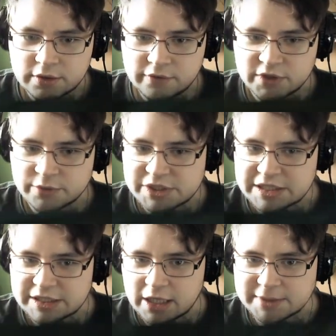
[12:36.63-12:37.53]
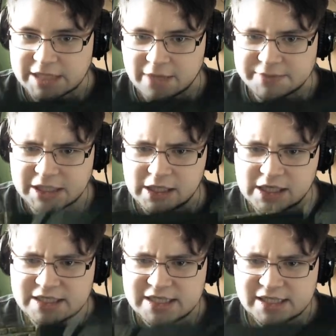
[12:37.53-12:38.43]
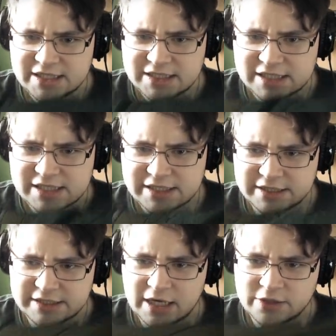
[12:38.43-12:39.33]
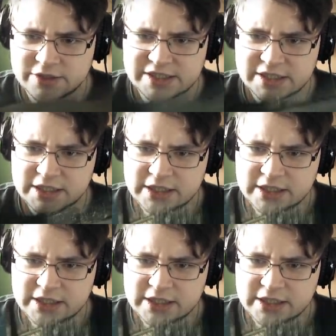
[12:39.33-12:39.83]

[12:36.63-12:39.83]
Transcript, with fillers: Wie die Musik ihn antreibt. Ah, das haltet nicht aus.